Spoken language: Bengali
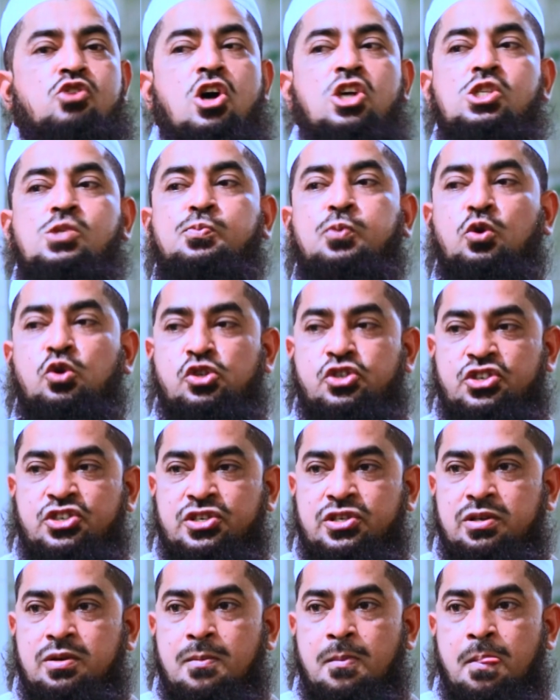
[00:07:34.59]
জজ বুশ
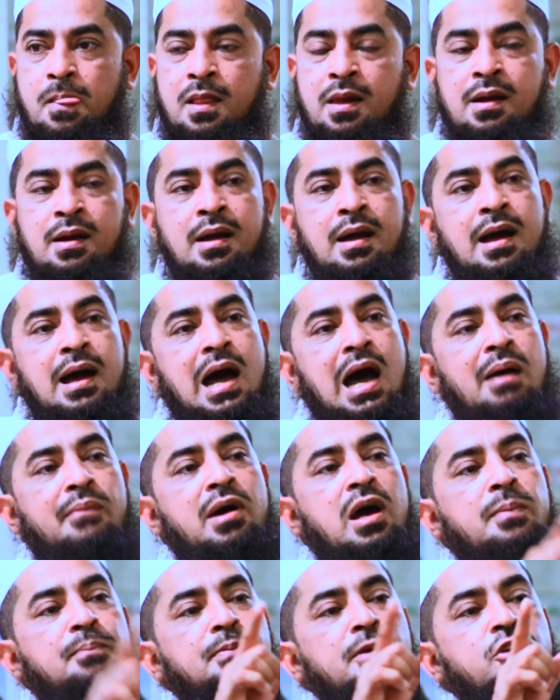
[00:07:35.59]

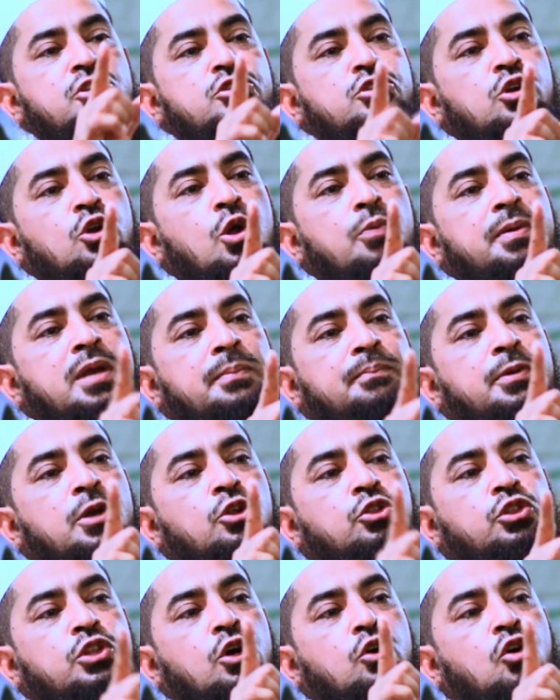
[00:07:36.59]
আমার বিশ্বনবীর
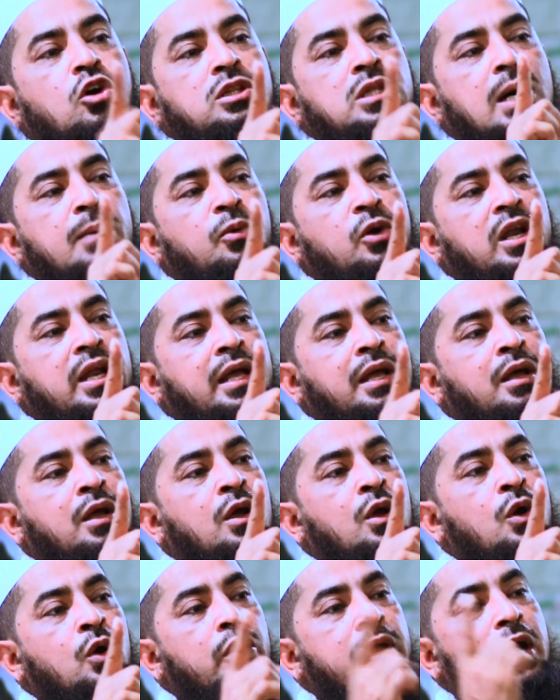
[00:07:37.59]
বিরুদ্ধে কথা বলে
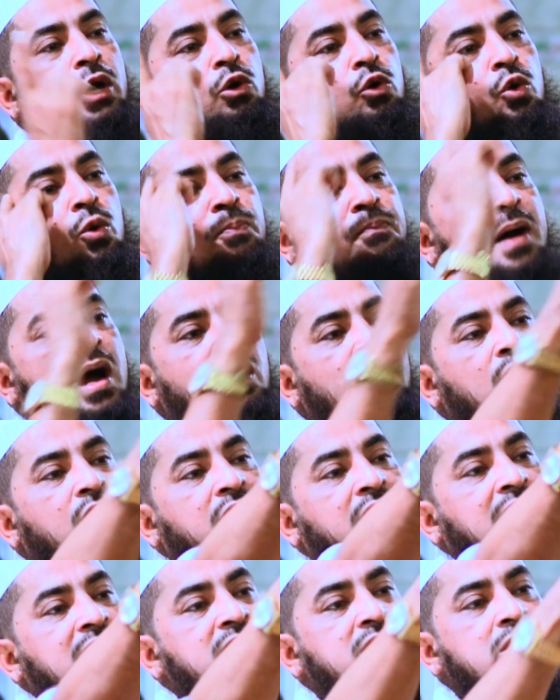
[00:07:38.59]
এখনো পাগল
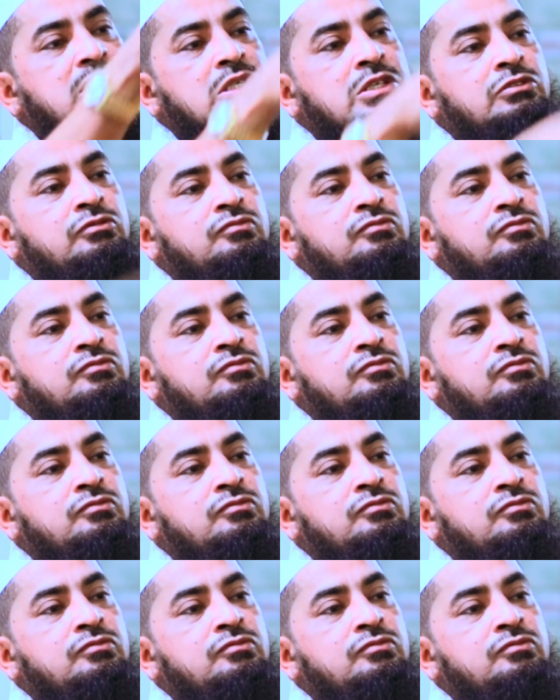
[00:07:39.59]
হয়ে গেছে